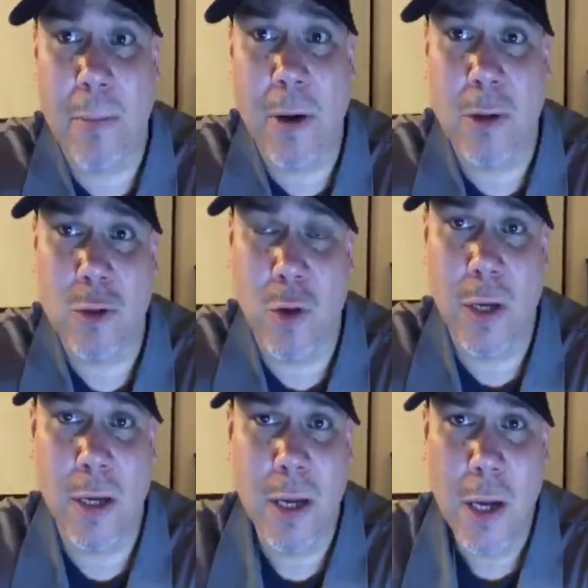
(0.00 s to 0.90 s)
pues no
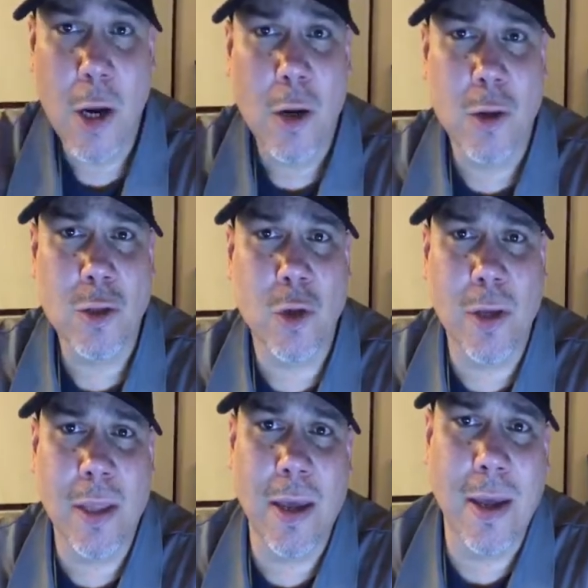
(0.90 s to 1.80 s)
soy, no soy
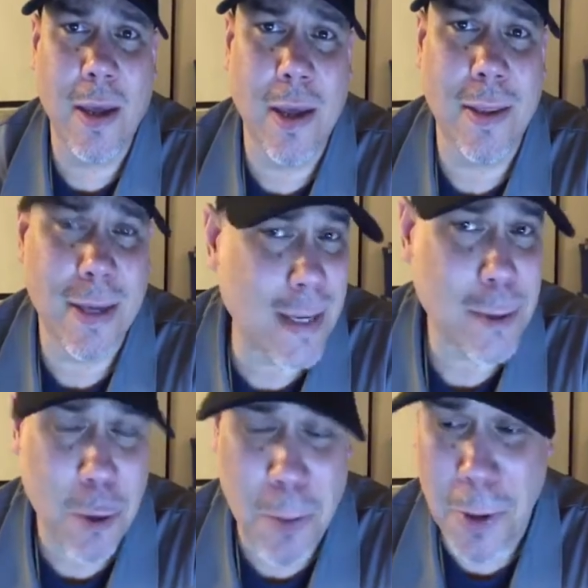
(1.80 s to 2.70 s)
de,
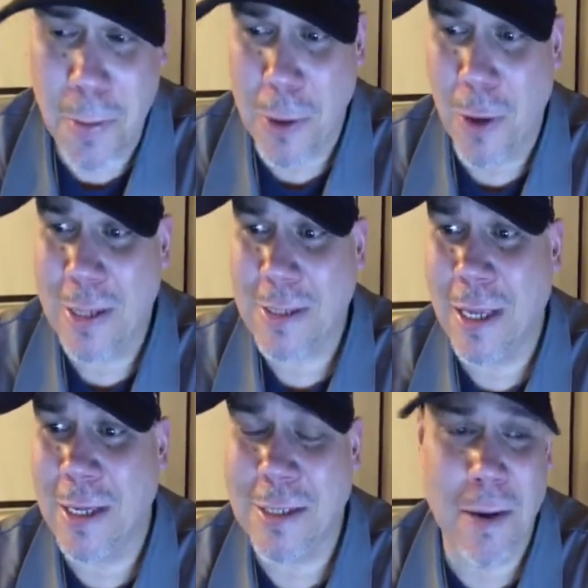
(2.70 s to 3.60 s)
Santo Domingo, pues no les sé
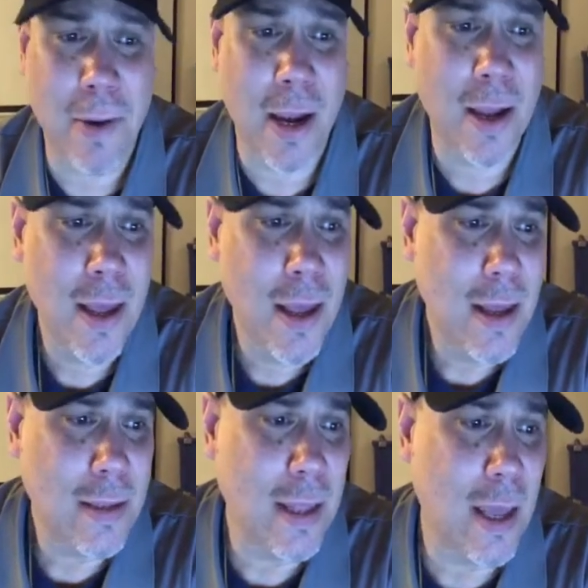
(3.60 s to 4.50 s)
decir bien
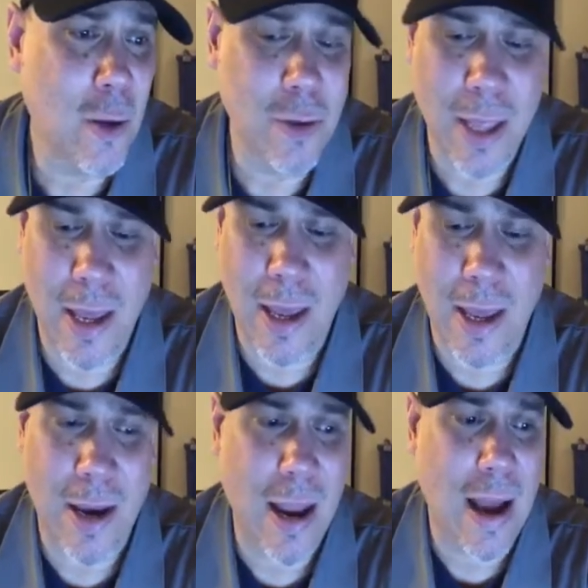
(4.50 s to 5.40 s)
de dónde
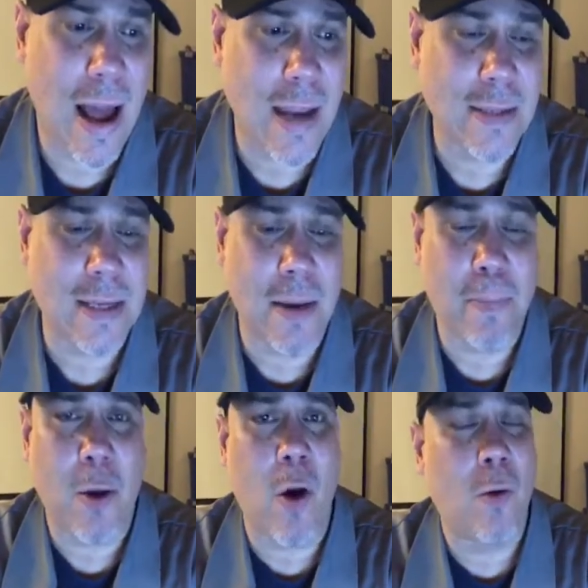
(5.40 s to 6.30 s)
es la cárcel,
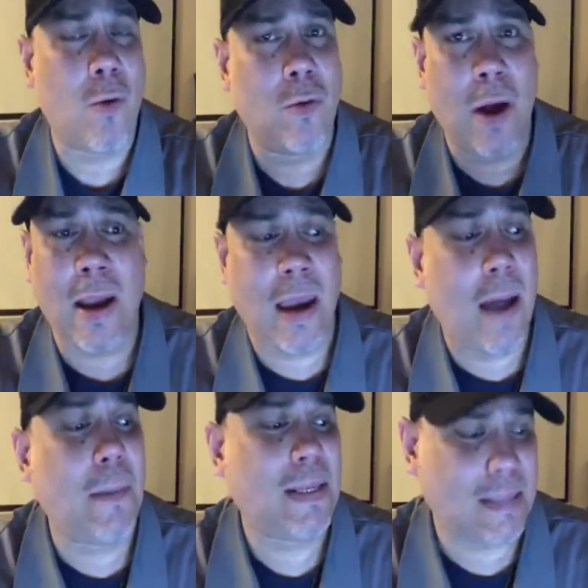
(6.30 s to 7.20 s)
pero uh, es,
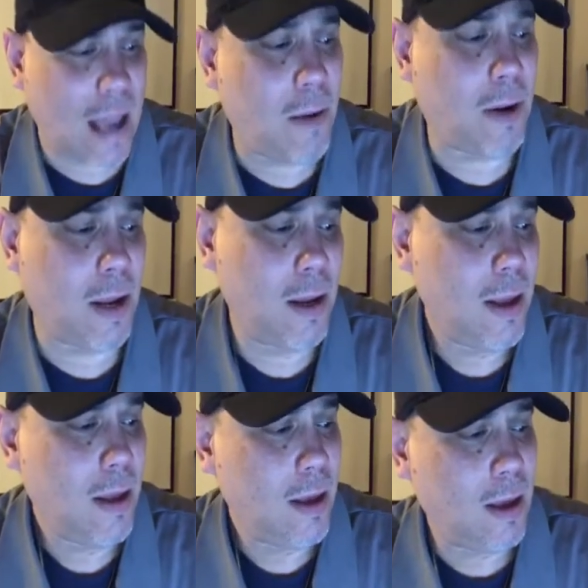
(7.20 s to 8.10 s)
lamentable,
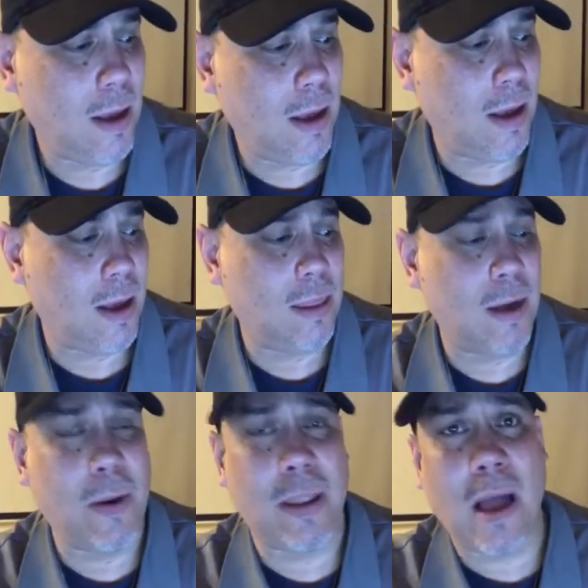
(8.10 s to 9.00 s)
eh,
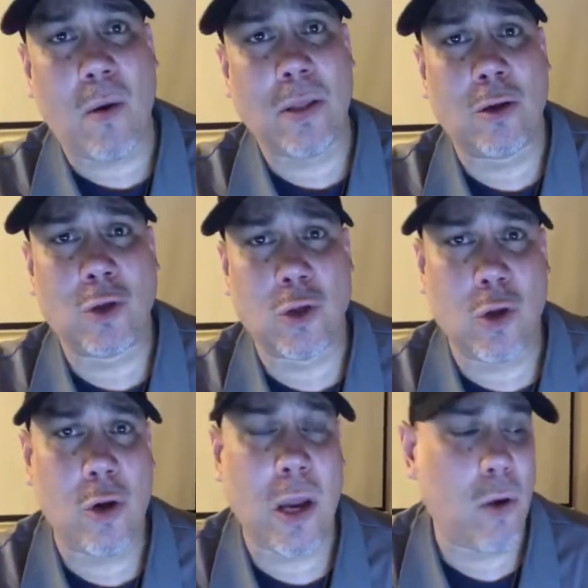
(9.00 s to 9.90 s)
de verdad, cuando
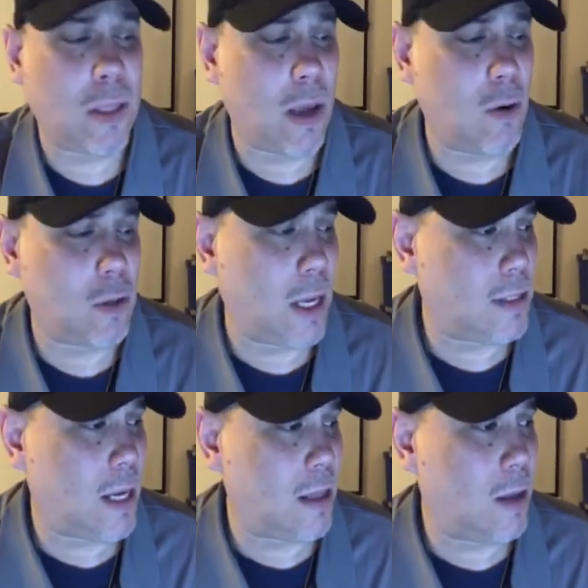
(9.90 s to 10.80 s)
nosotros nos llegó esta
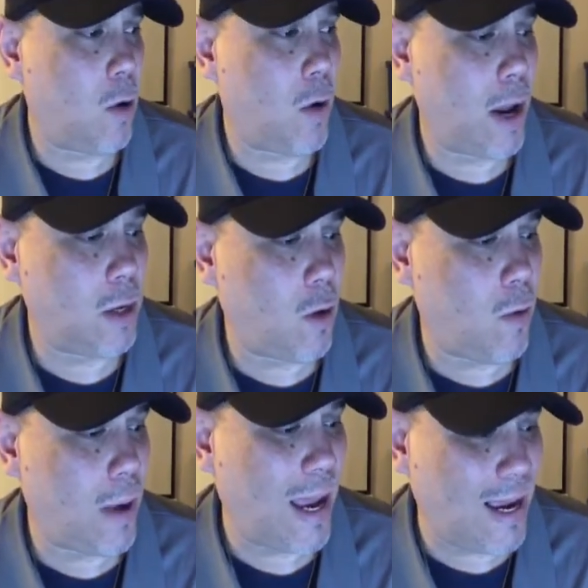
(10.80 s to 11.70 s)
noticia de Eugenio
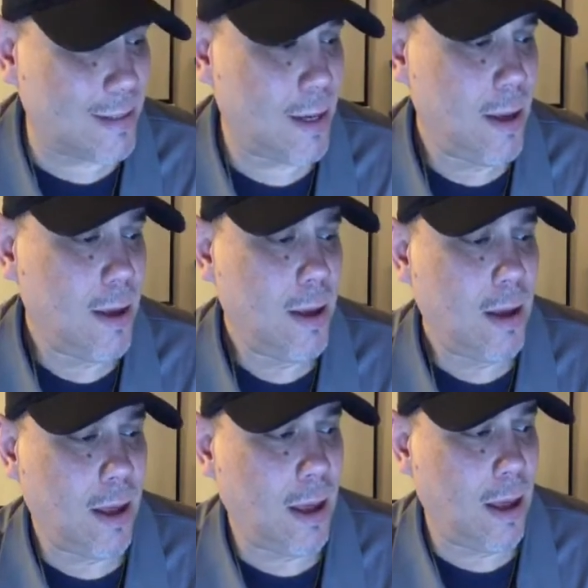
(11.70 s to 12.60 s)
Vélez,
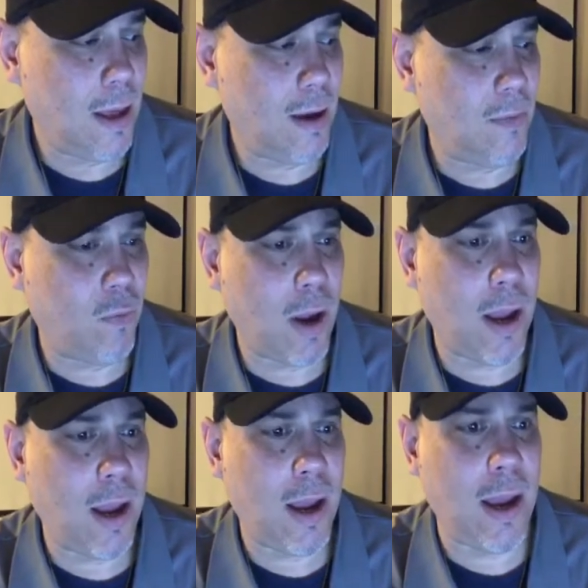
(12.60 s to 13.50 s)
eh,
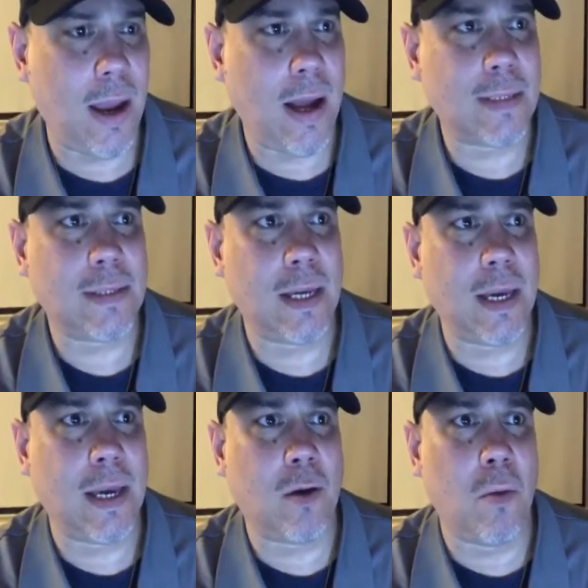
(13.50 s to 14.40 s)
fue
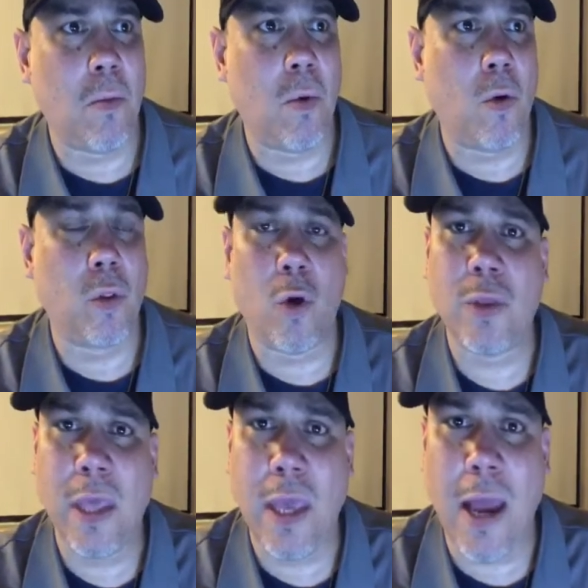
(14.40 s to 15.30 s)
hace como
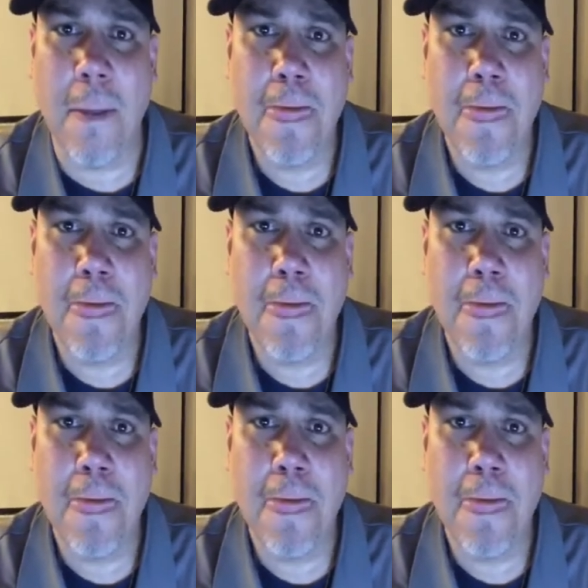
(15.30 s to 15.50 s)
dos días